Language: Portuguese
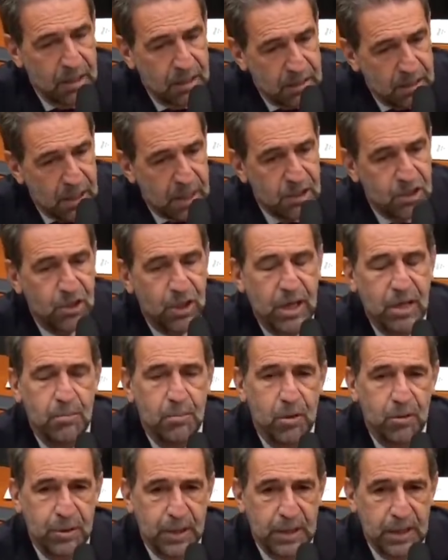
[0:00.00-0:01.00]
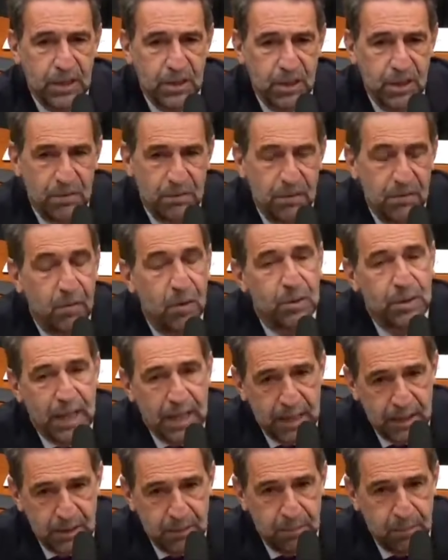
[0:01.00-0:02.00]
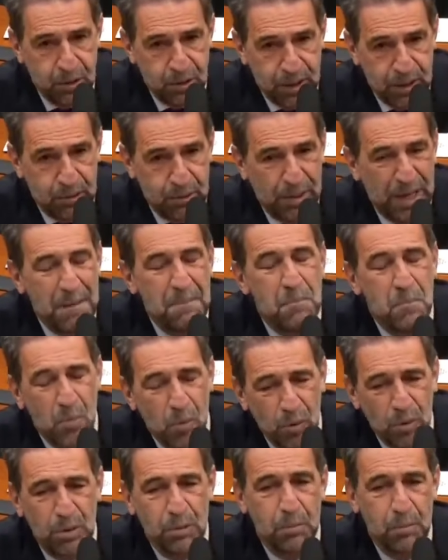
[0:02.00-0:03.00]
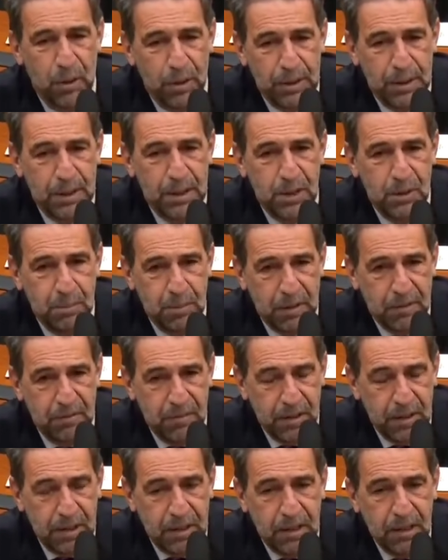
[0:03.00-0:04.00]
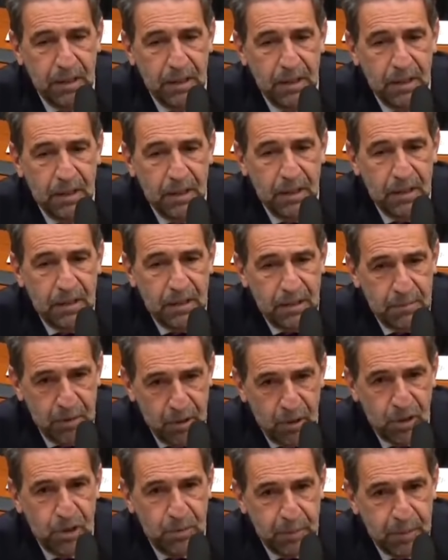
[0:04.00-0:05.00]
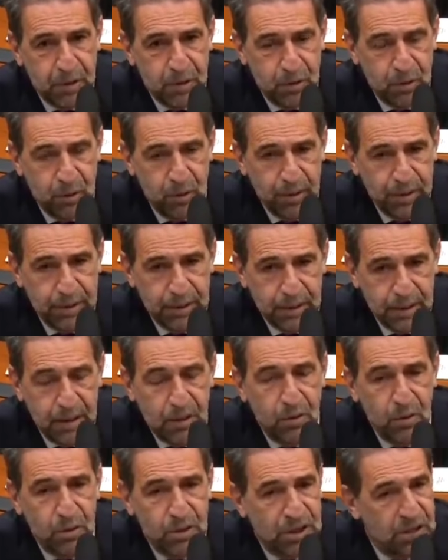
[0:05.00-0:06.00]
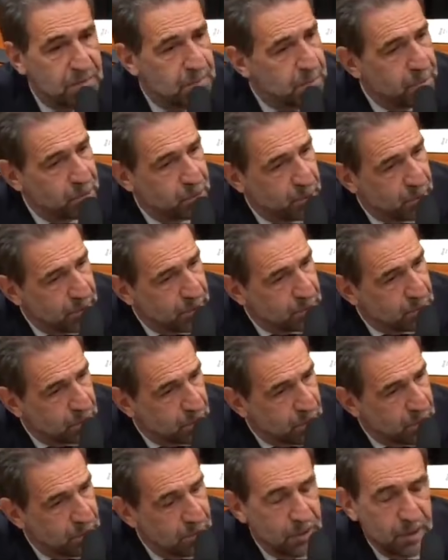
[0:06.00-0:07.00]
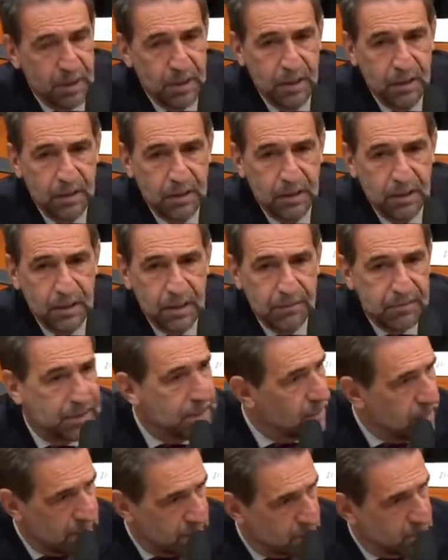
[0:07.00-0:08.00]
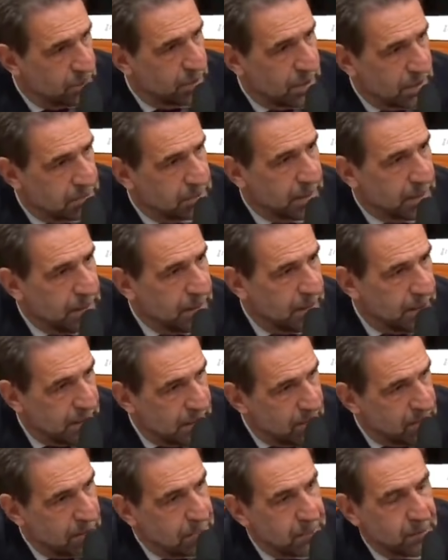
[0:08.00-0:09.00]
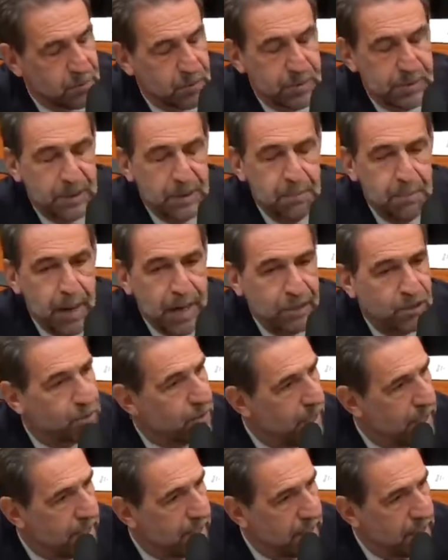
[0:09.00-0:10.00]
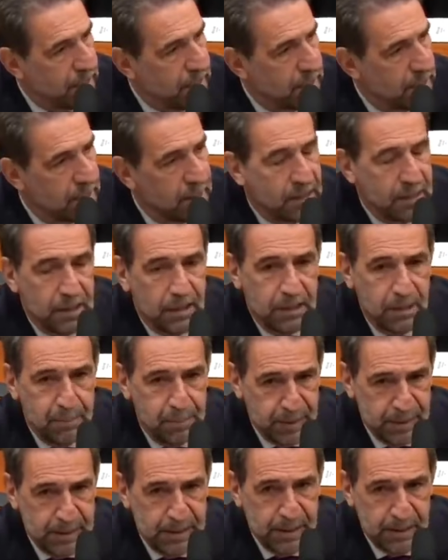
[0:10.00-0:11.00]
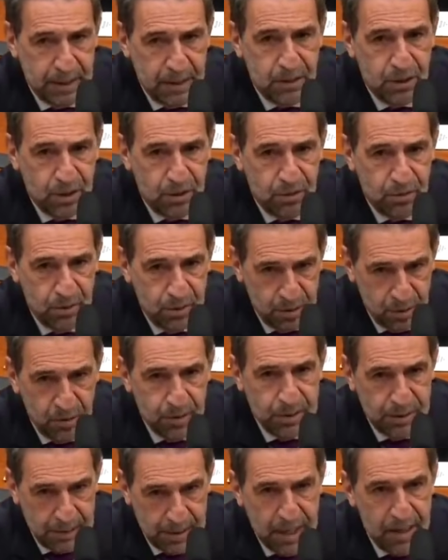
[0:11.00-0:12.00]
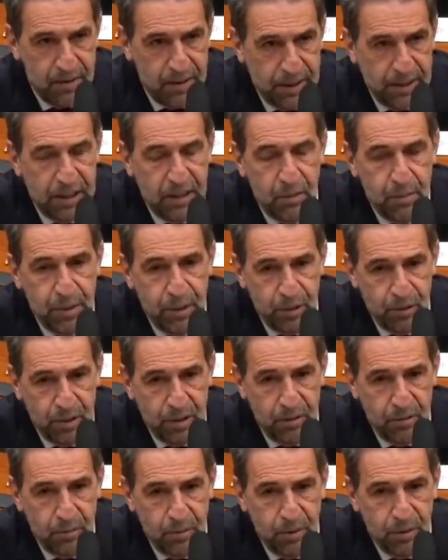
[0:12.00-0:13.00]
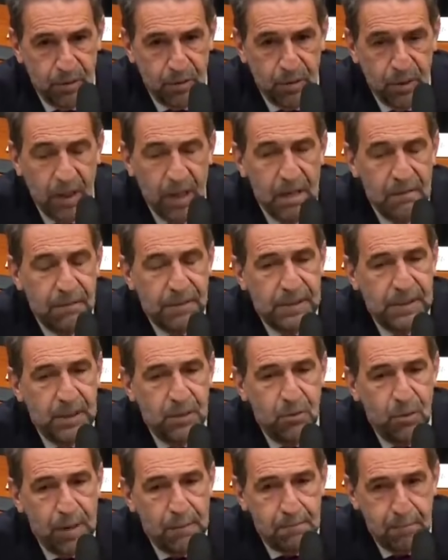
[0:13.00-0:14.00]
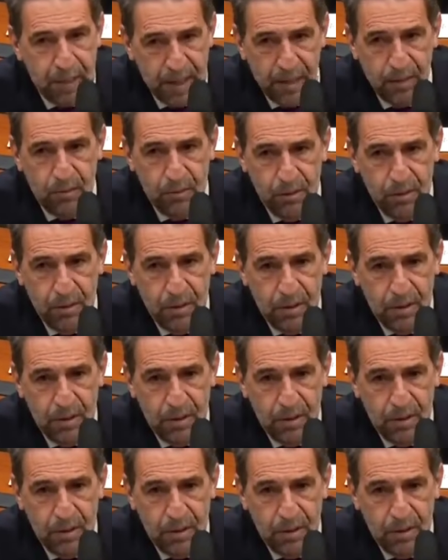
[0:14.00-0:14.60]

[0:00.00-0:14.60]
de achar uma alternativa e votar esse projeto, que é muito importante para a vida de milhões de pessoas, inclusive para o senhor Antônio, que deve ser eleitor da deputada Lê, é uma pessoa simpática a ela e que precisa disso. Então, eu encerro aqui, não me alongando muito, fazendo um apelo